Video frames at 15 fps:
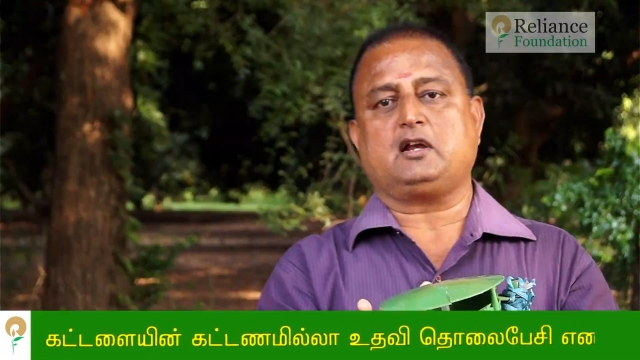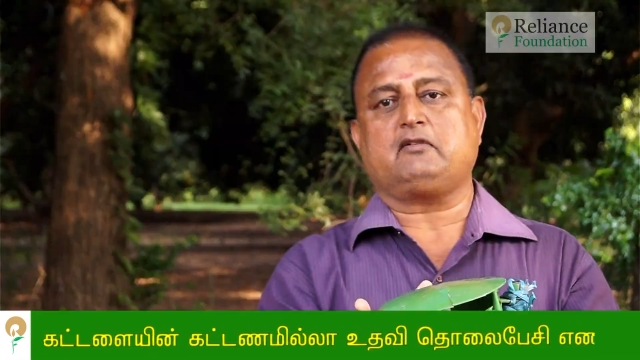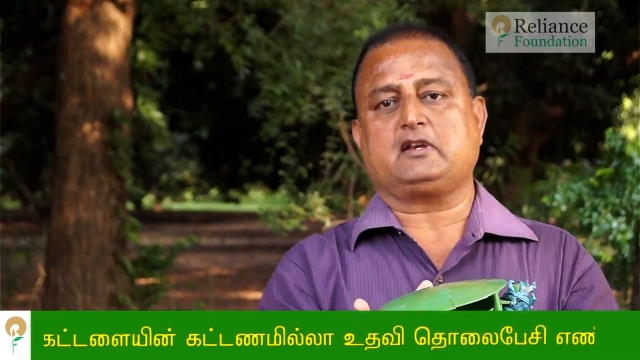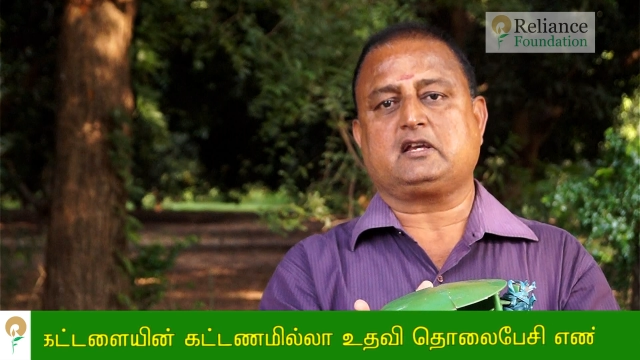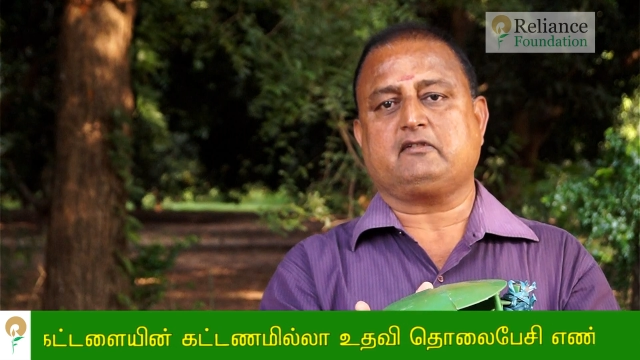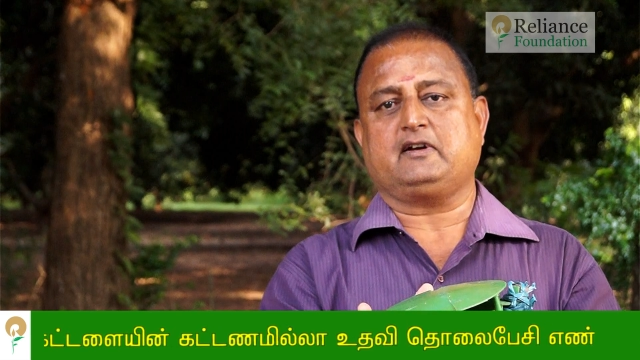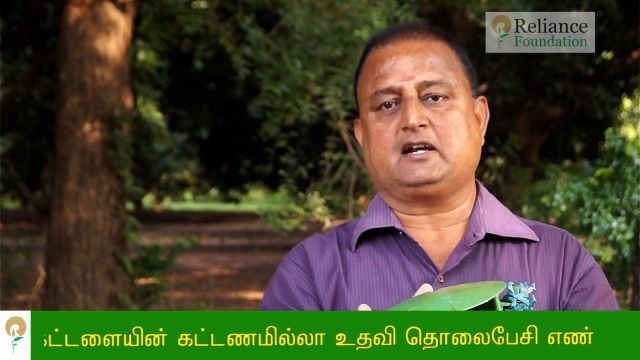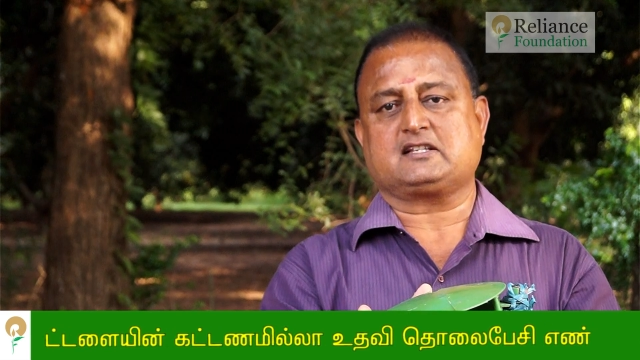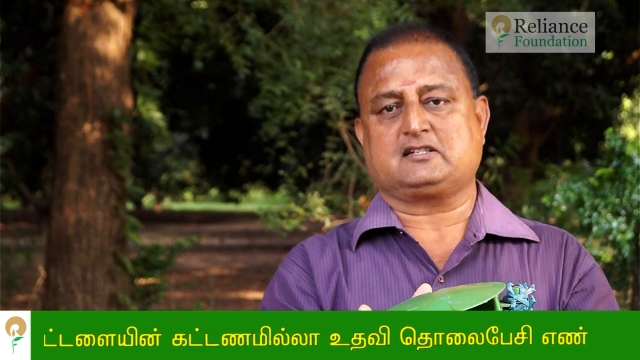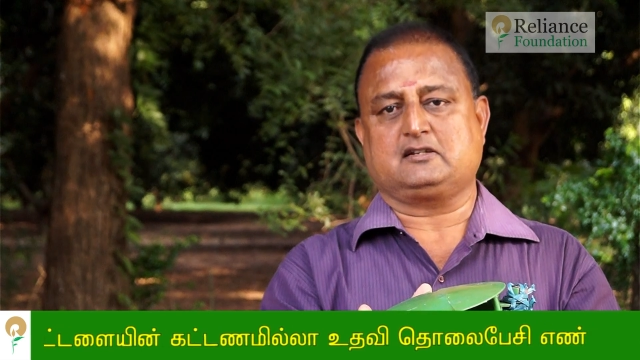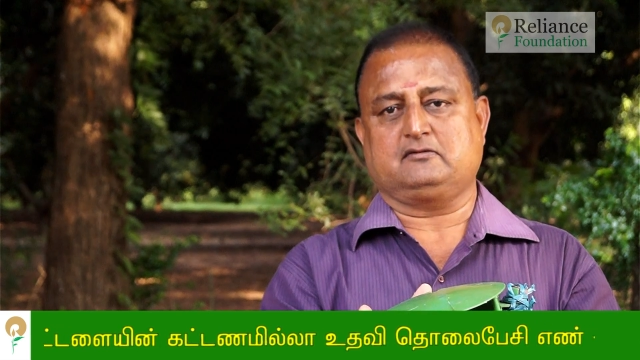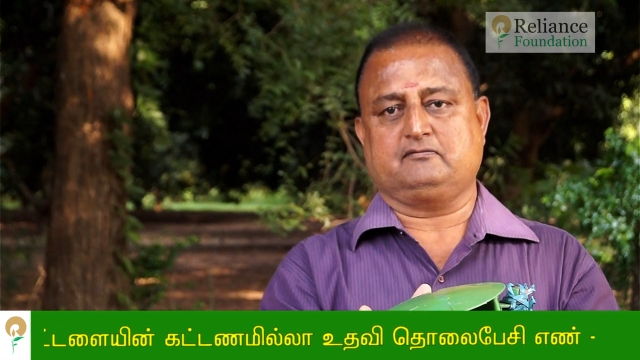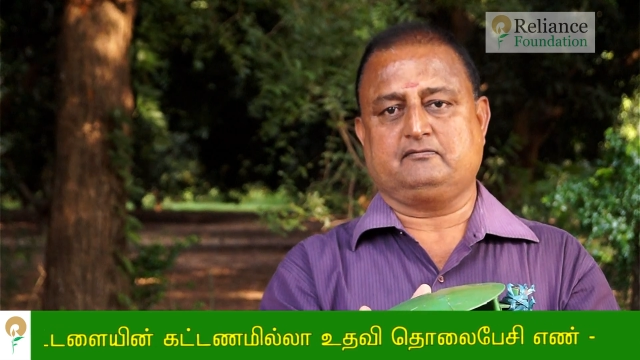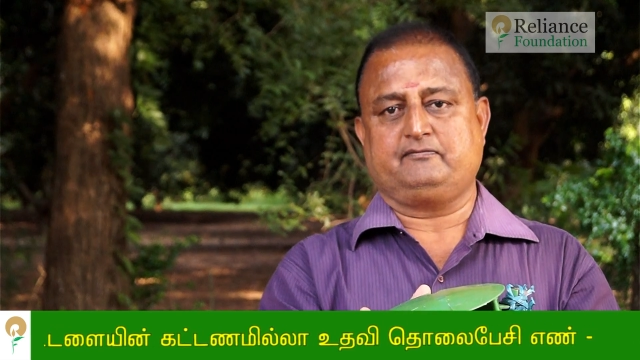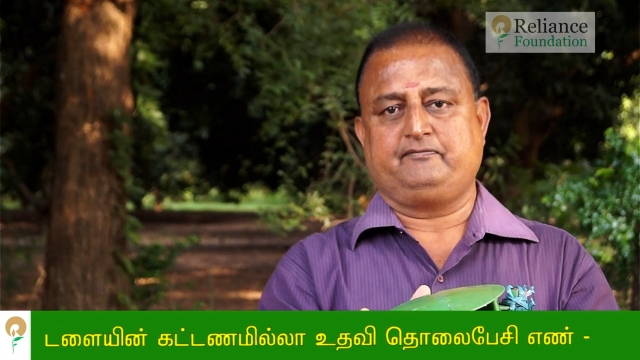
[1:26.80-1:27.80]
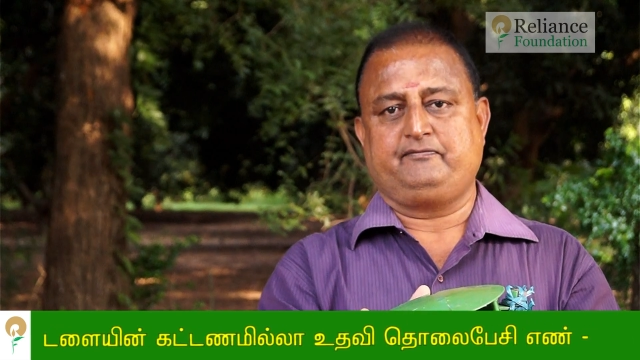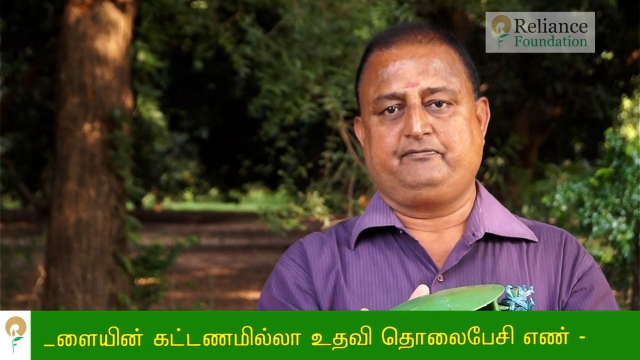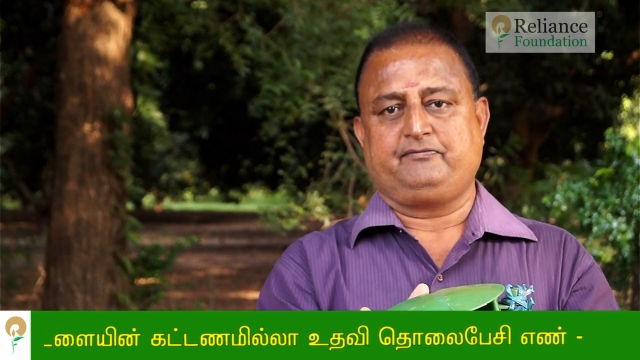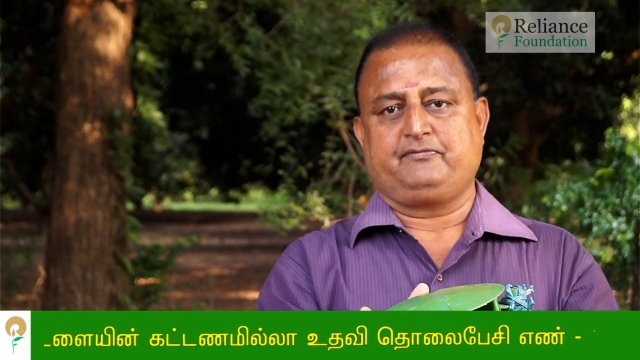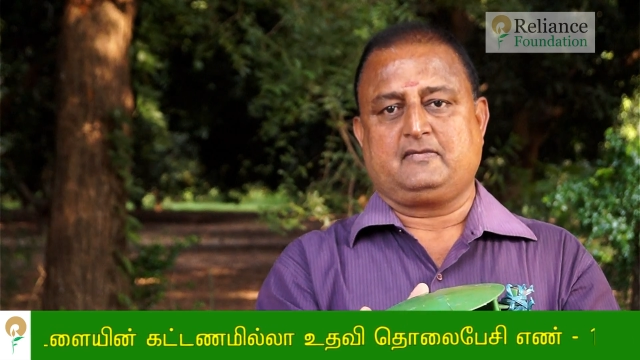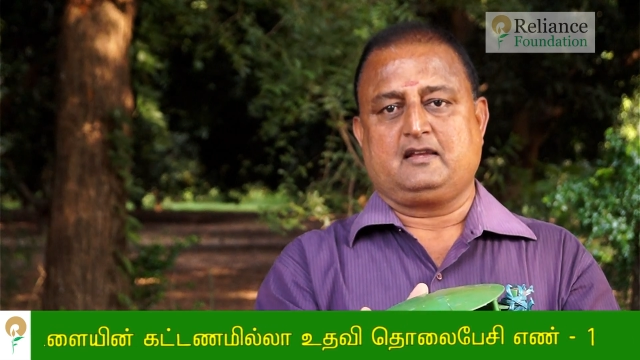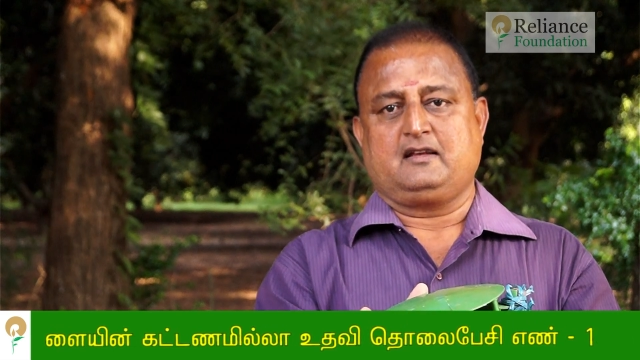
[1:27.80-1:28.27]
நாள் வரைக்கும் வேலை செய்யும்
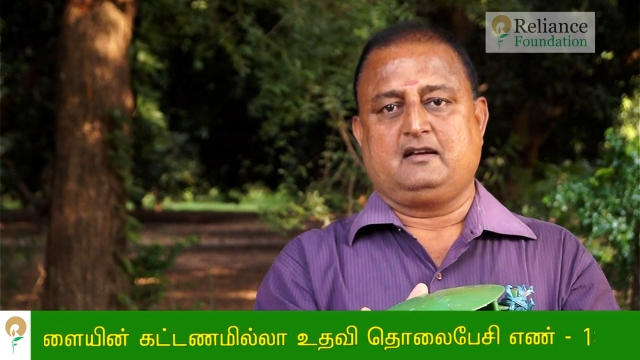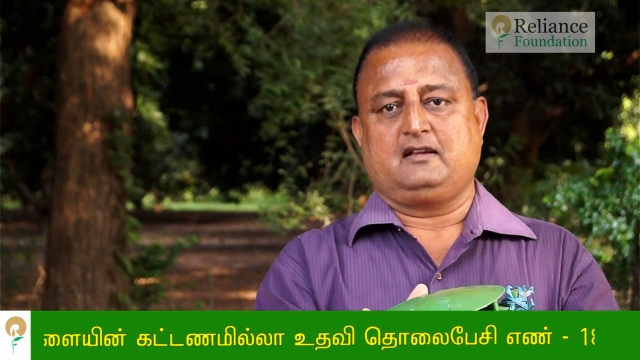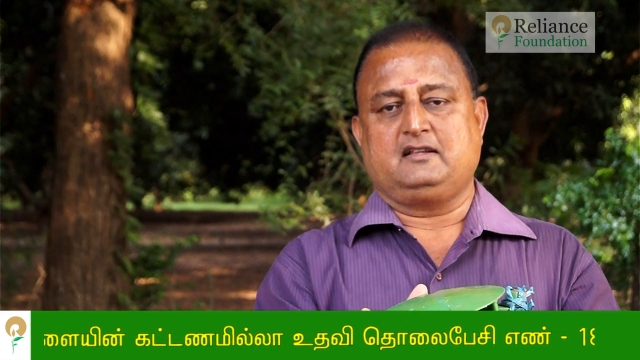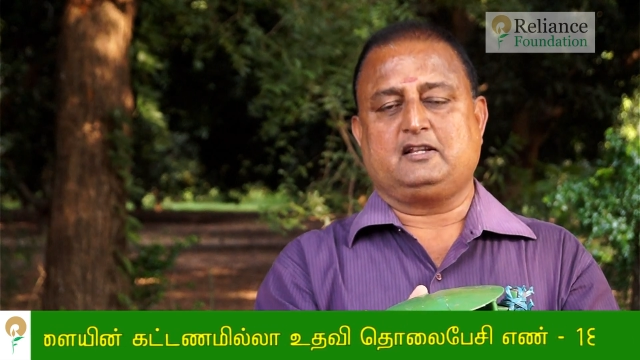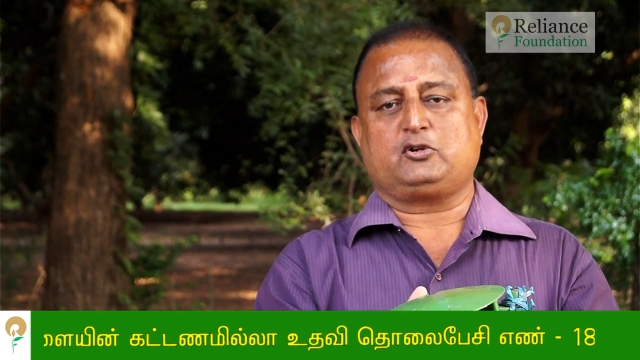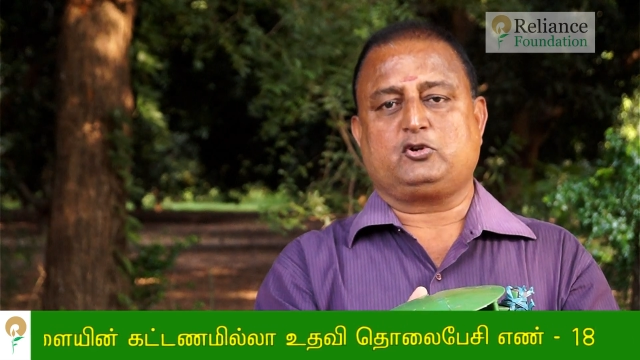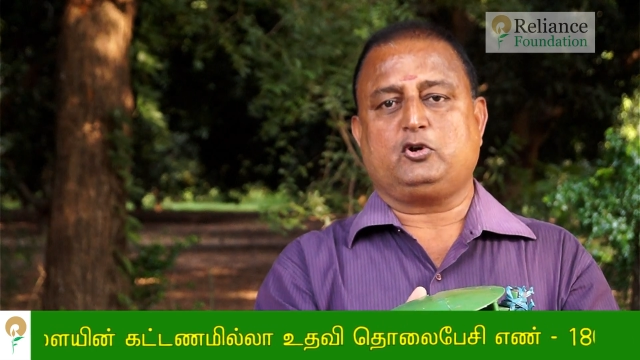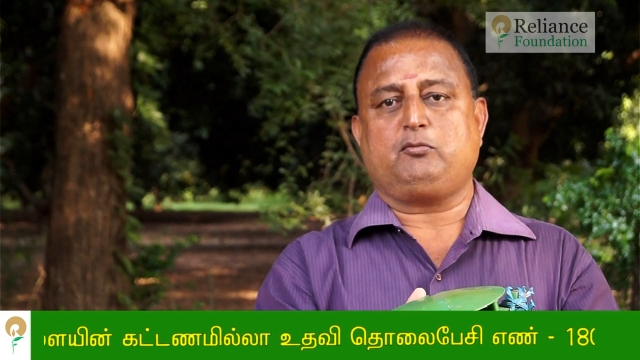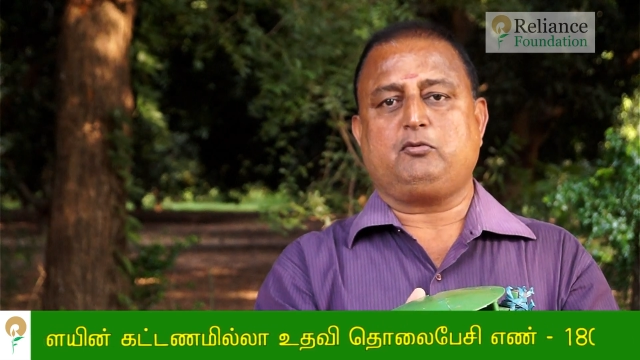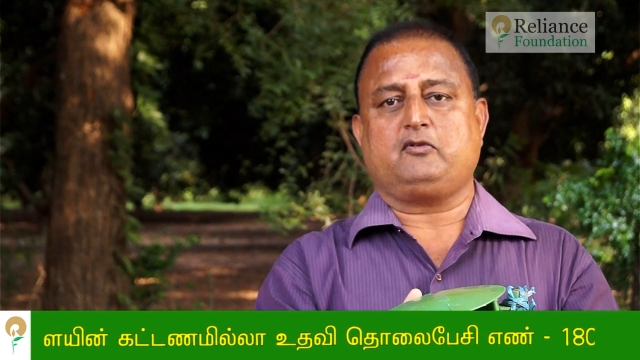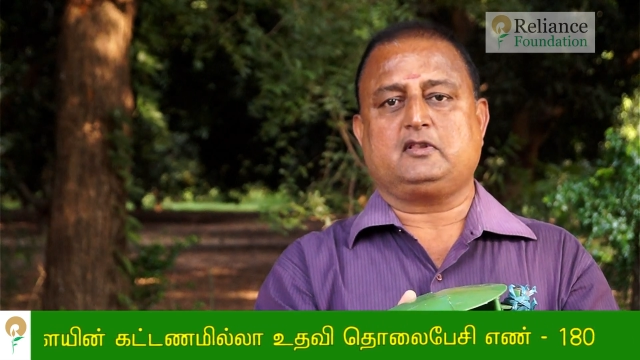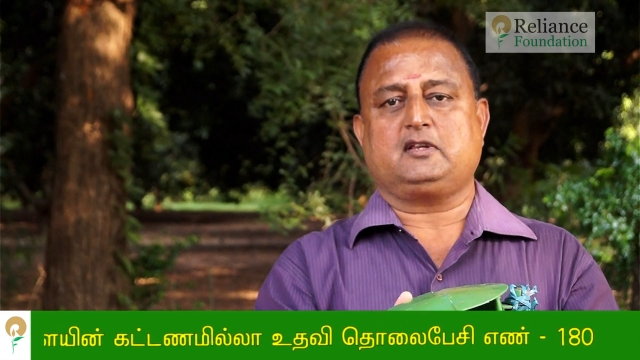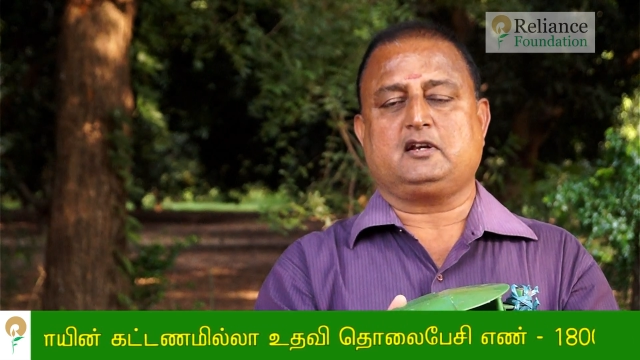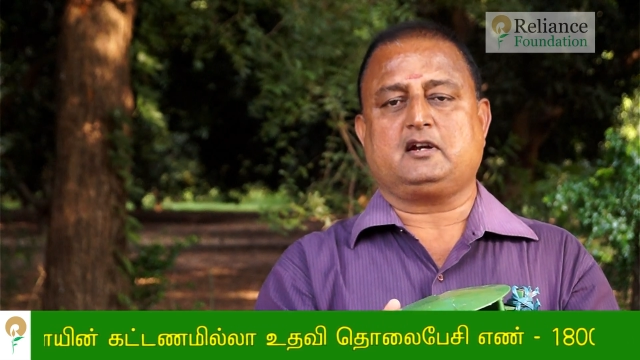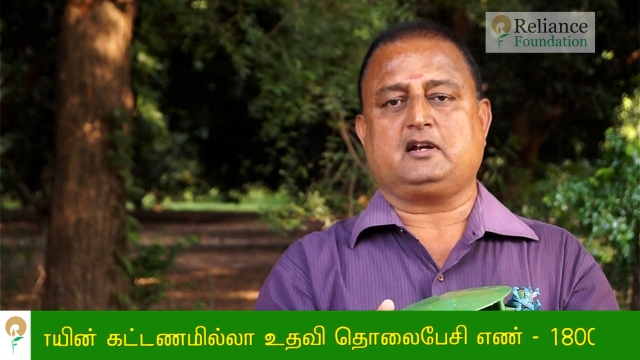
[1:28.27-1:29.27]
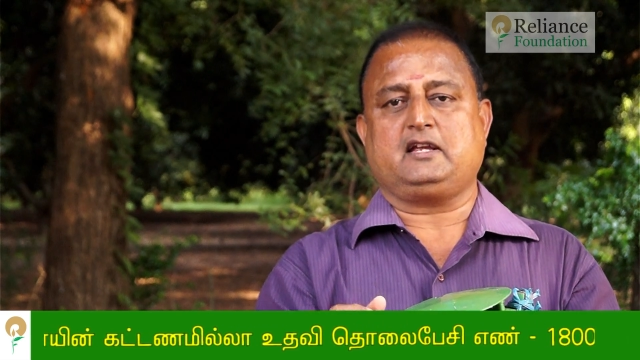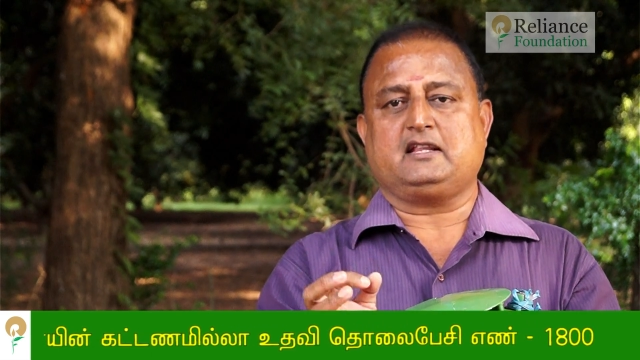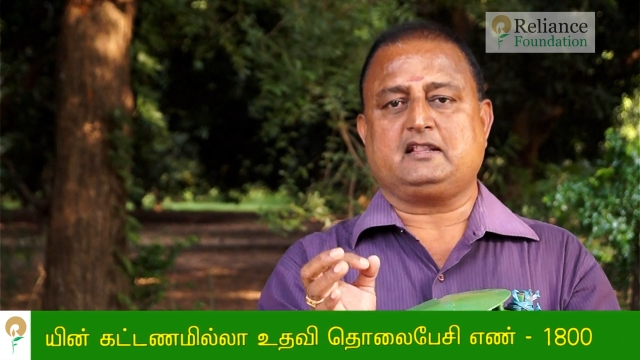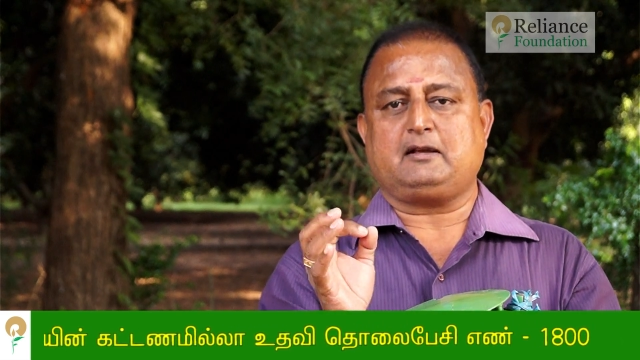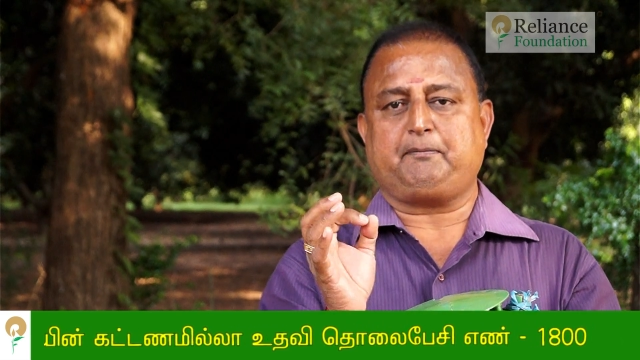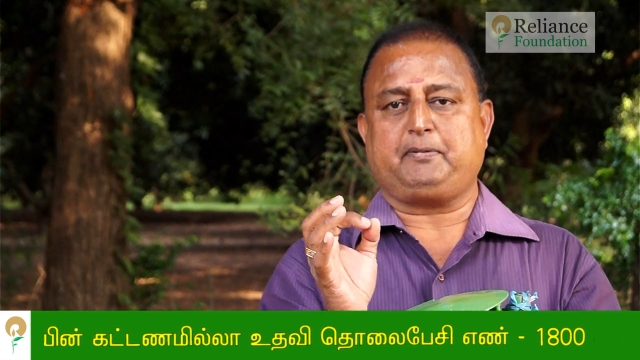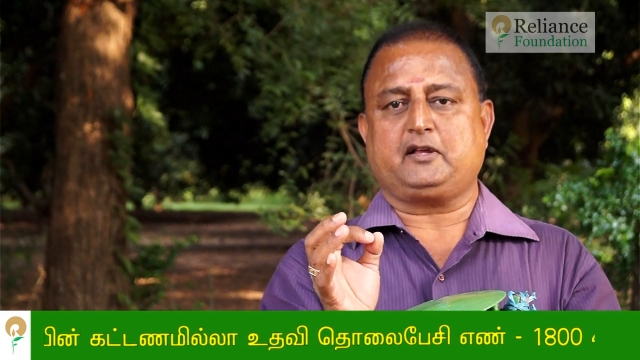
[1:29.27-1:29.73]
இந்த டியூப்பு வந்து என்னென்னா எந்த